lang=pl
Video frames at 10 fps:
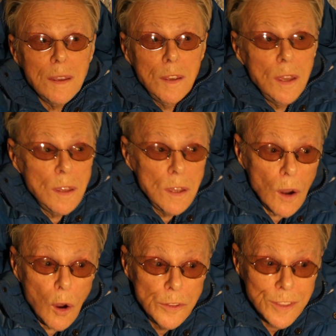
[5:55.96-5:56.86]
I, I
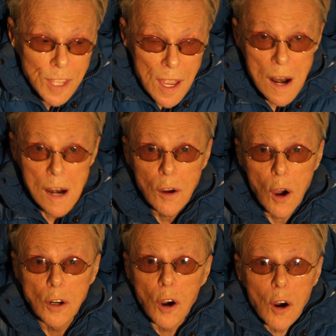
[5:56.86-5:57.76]
on tylko
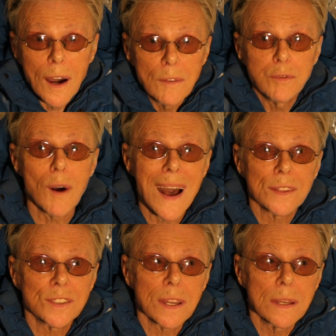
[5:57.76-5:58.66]
kocha
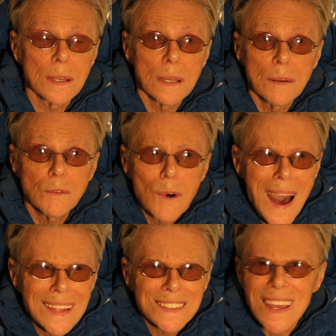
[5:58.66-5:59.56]
władzę.
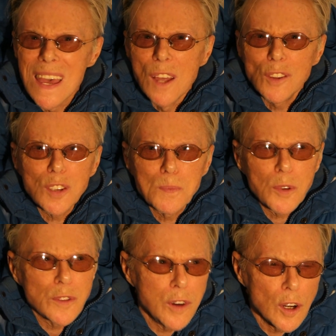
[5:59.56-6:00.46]
Władzę. To jest
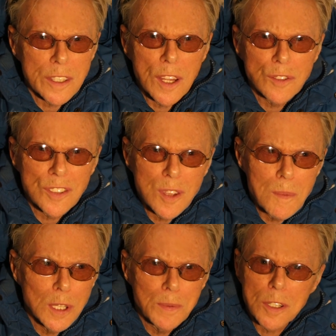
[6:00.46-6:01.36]
potworne, to jest
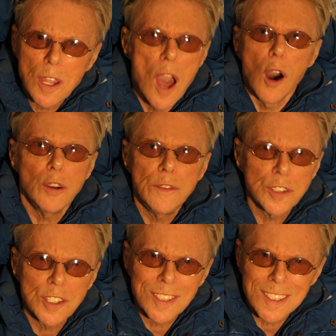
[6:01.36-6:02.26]
niebezpieczne. Oni
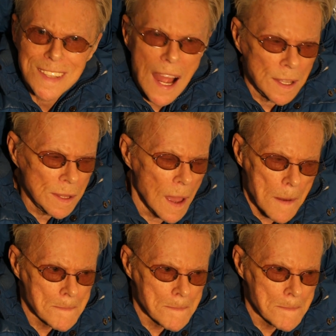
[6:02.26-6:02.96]
wszyscy, Stalin